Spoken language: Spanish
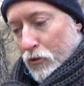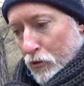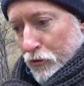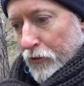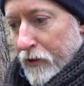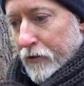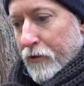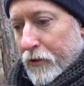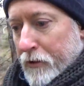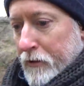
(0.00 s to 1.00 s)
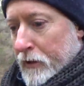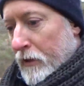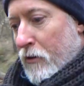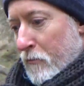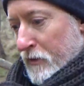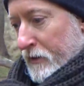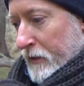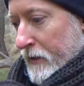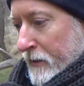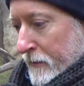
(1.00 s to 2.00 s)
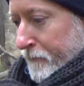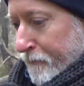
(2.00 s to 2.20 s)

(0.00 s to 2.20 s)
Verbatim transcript: Uno de ellos, tal como está